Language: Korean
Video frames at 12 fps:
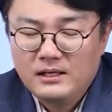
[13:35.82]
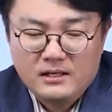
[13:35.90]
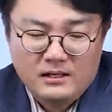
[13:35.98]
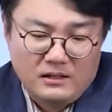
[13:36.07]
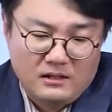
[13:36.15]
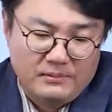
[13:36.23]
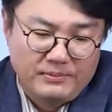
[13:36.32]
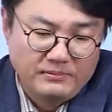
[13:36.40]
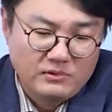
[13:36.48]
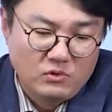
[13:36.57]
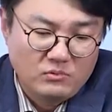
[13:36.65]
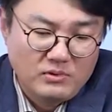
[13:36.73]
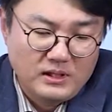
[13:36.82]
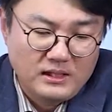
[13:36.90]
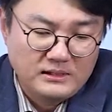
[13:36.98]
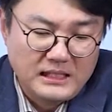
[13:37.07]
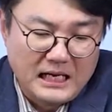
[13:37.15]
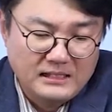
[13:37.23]
어, 법을
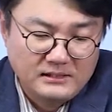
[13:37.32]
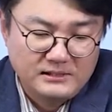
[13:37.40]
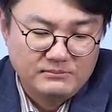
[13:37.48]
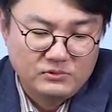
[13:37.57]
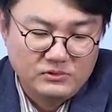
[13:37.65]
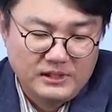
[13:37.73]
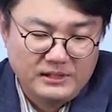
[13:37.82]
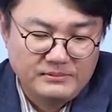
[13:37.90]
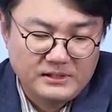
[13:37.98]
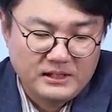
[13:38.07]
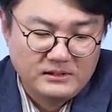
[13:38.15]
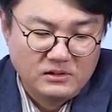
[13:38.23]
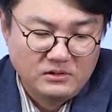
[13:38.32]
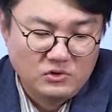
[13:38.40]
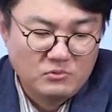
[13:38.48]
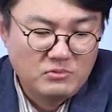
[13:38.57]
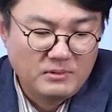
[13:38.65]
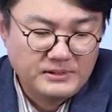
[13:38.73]
공부하지 않으신 분들의 입장에서는
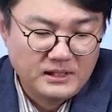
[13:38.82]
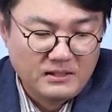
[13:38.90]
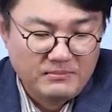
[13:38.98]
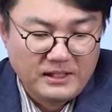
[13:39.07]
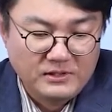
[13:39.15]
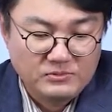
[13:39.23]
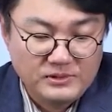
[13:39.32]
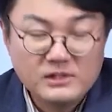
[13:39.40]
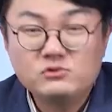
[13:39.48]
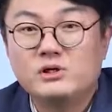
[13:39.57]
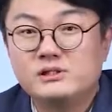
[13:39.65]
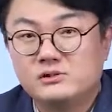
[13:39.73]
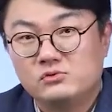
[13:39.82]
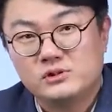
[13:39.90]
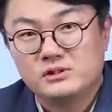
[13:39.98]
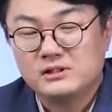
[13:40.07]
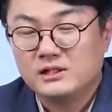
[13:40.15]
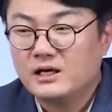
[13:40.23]
전문 법칙이라는 말이 좀 생소하실 수
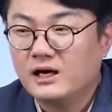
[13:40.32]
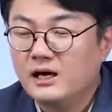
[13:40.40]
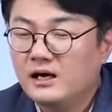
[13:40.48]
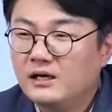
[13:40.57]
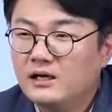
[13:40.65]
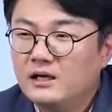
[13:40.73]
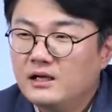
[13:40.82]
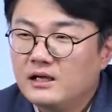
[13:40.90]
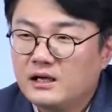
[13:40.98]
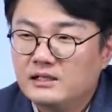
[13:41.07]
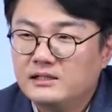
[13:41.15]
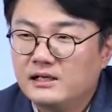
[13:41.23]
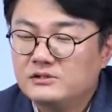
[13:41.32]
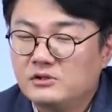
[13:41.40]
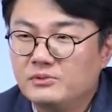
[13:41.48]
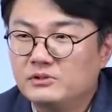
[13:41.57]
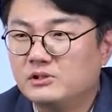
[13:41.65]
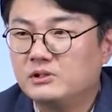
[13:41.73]
있으니까 간단히
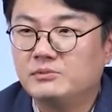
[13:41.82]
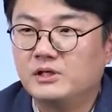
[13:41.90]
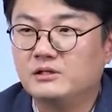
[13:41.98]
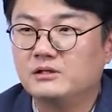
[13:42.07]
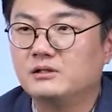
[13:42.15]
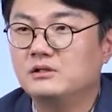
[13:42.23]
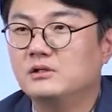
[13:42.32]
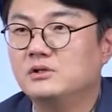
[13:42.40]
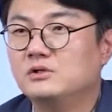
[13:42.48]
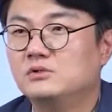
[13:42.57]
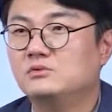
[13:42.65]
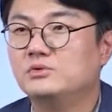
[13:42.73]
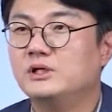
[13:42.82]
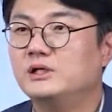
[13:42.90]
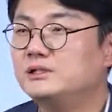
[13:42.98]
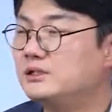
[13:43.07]
설명드리면 우리는 이제